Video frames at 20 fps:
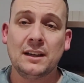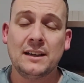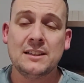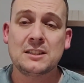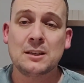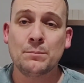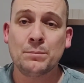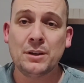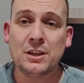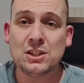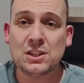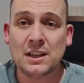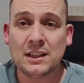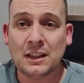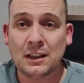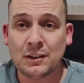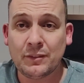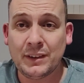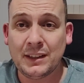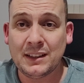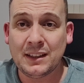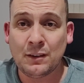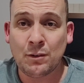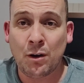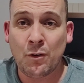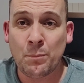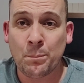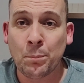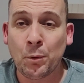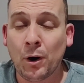recebi isso aí da
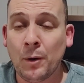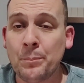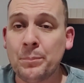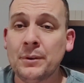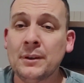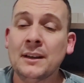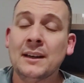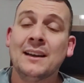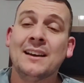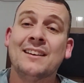99 Pop.